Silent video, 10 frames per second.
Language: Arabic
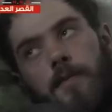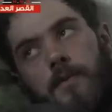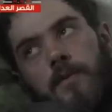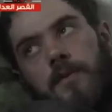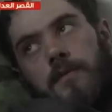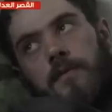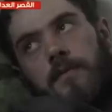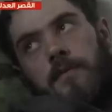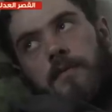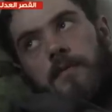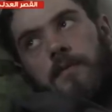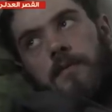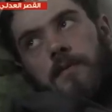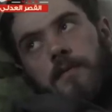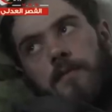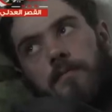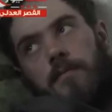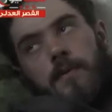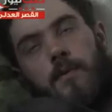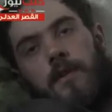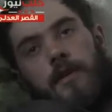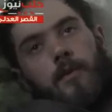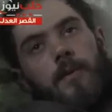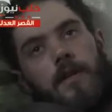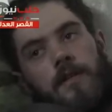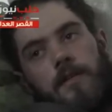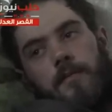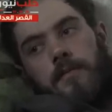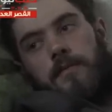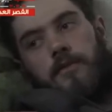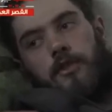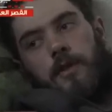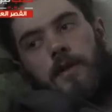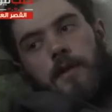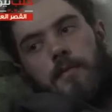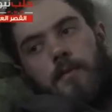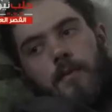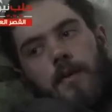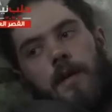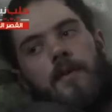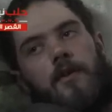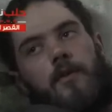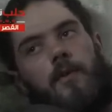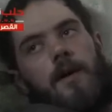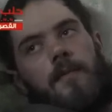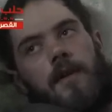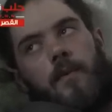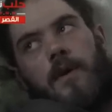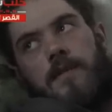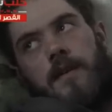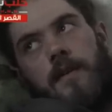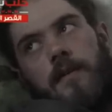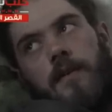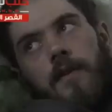مبسوط مبسوط لأنه بينات الشباب وعملينه معاملة كويسة